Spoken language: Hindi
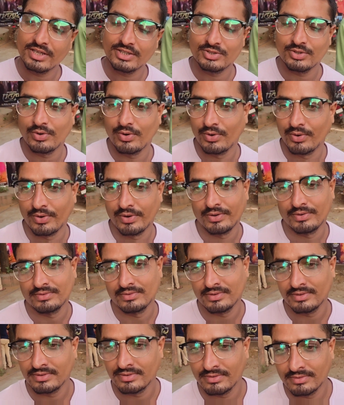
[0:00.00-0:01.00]
के जो
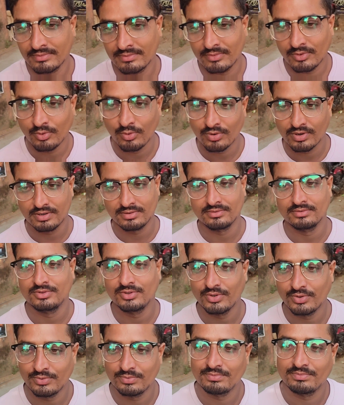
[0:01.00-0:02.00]
ऊपर
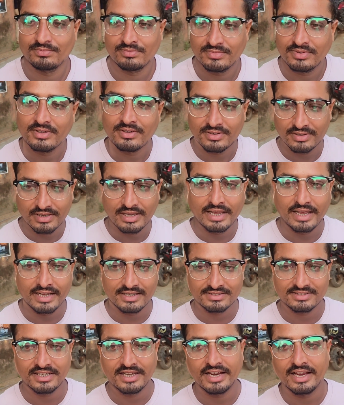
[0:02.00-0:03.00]
जो
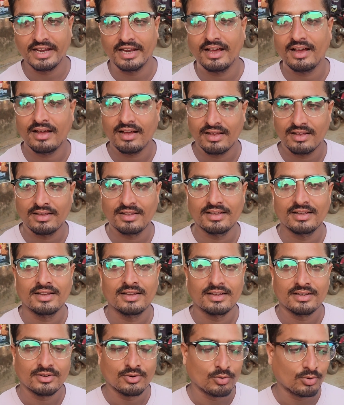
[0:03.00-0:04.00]
एक्शन है ना
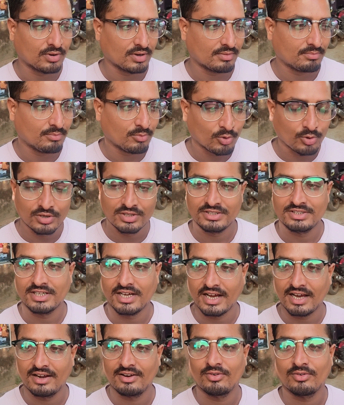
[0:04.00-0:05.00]
जी ओकर बोल
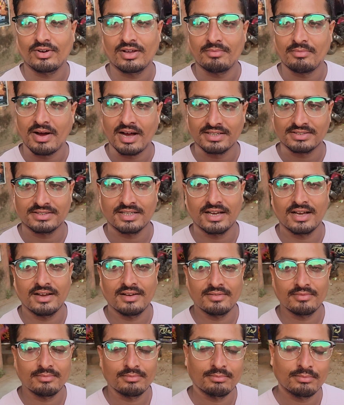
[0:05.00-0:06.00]
चाल ओकर भाषा
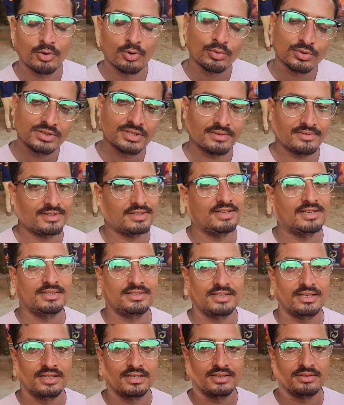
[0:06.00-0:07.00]
बहुत
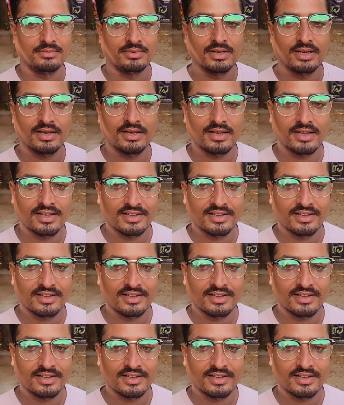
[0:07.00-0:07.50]
जबरदस्त लगी भैया